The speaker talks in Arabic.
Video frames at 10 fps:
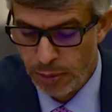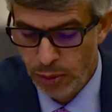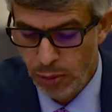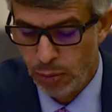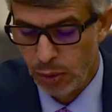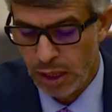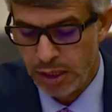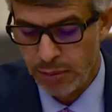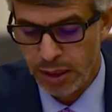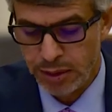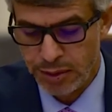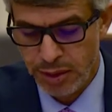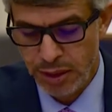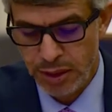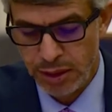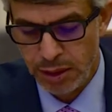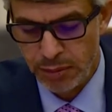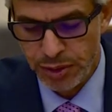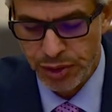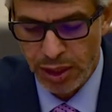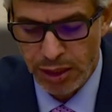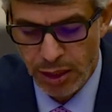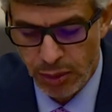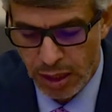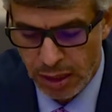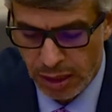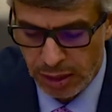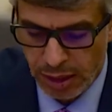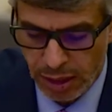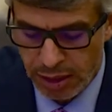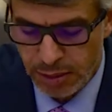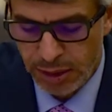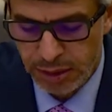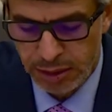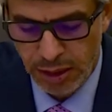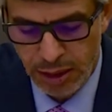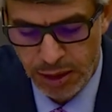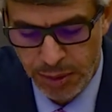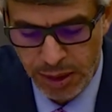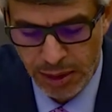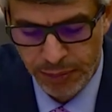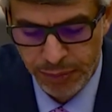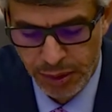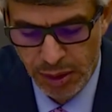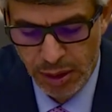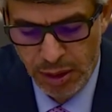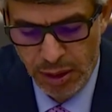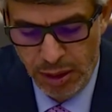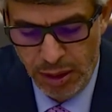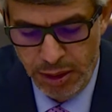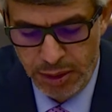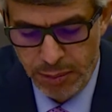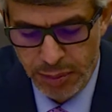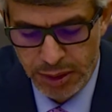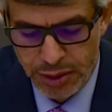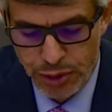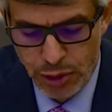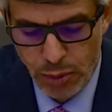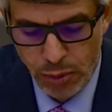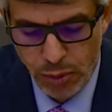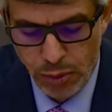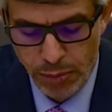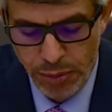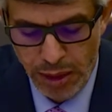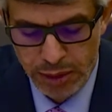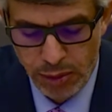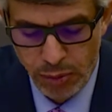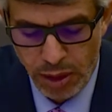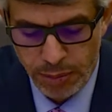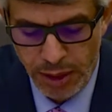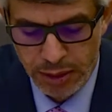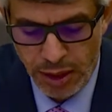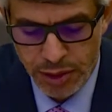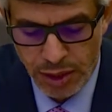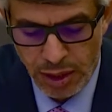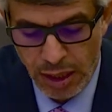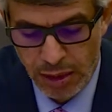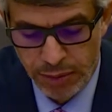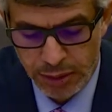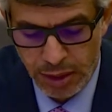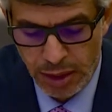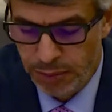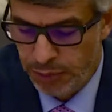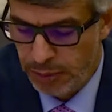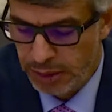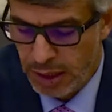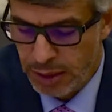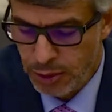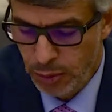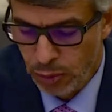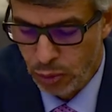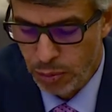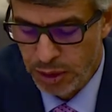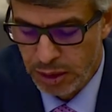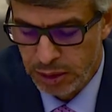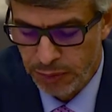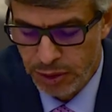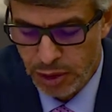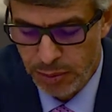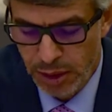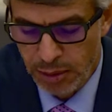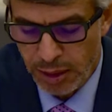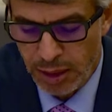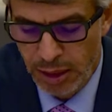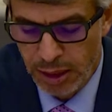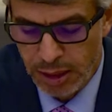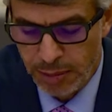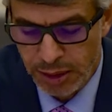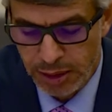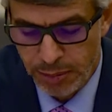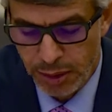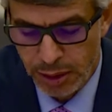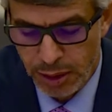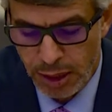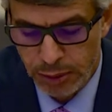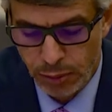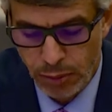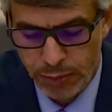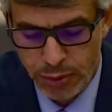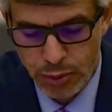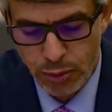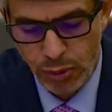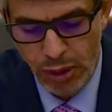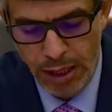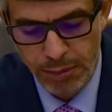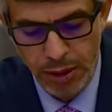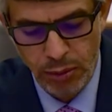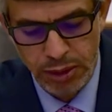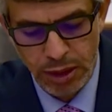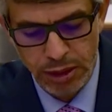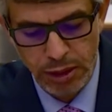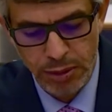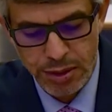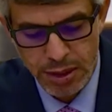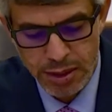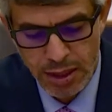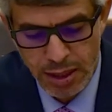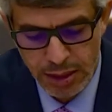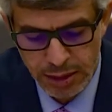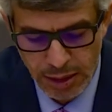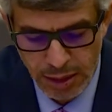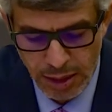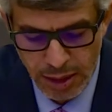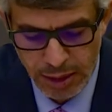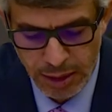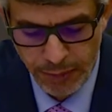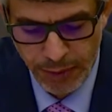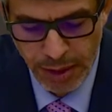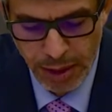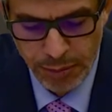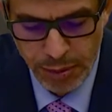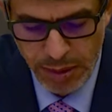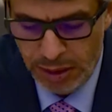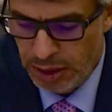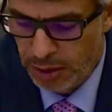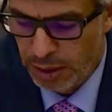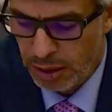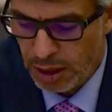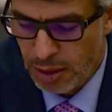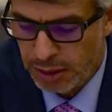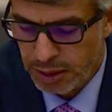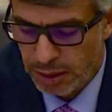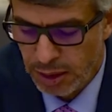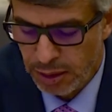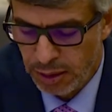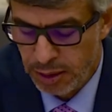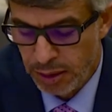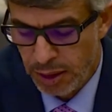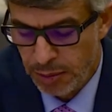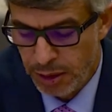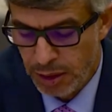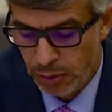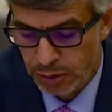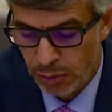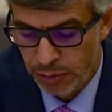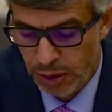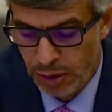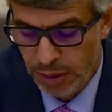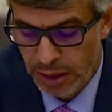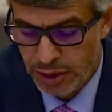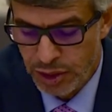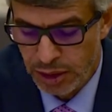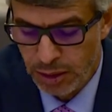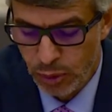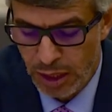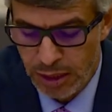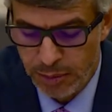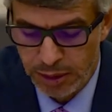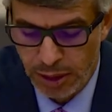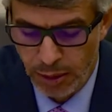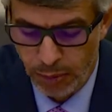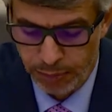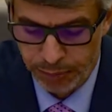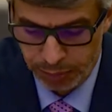منحهم الخدمات الصحية المجانية وكذلك الخدمات التعليمية إذ تم تسجيل 114 ألف طالب في المدارس الحكومية في جميع المراحل كما تم انخراطهم في سوق العمل وتقديم التسهيلات لذلك بمنحهم الإقامة النظامية وتوفير المعيشة الملائمة لهم